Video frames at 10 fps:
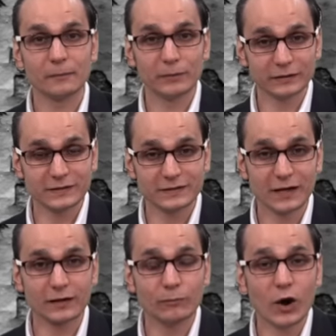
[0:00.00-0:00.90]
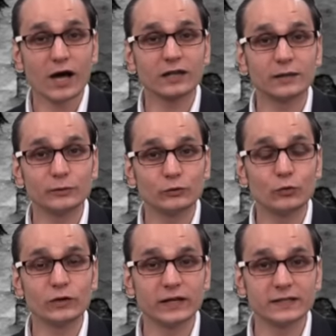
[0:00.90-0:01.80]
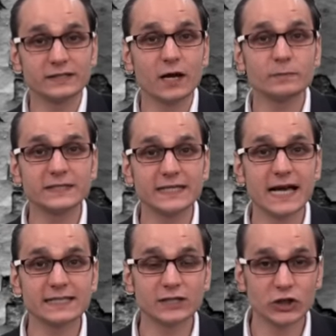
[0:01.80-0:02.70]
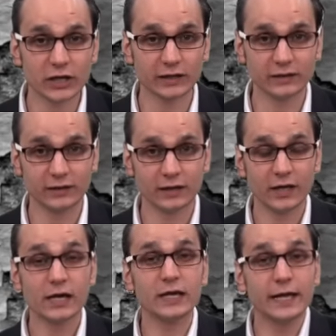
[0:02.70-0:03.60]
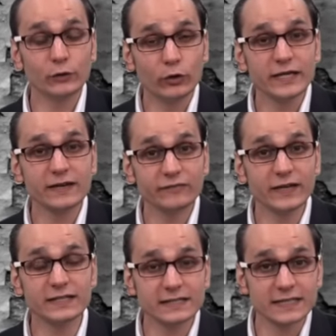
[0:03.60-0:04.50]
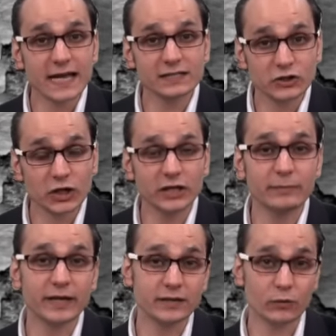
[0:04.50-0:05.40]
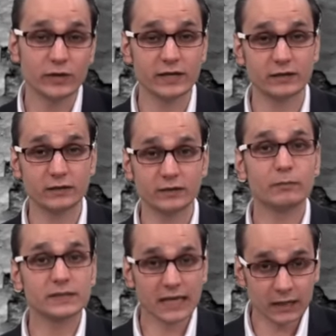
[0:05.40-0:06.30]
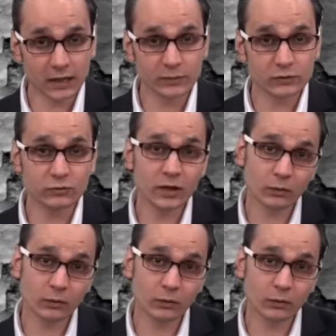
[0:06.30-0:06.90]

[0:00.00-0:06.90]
باختصار المعارضة بتكون لنظام سياسي شرعي لأنه هي فعل سياسي شرعي بأي دولة بس عنا بسوريا